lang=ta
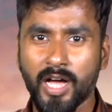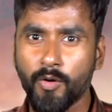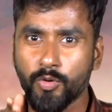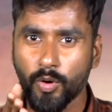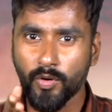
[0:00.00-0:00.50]

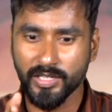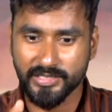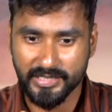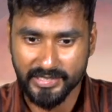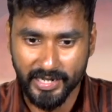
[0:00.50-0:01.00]
அவர் ஓவரில்
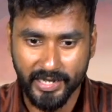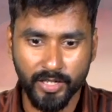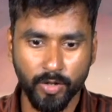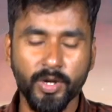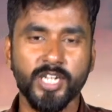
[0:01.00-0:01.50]
சிக்ஸ்
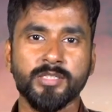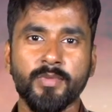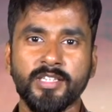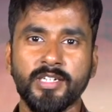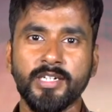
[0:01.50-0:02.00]
அடிக்கிறது ரொம்ப
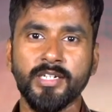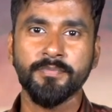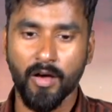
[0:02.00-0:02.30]
கஷ்டமாக இருந்திருக்கு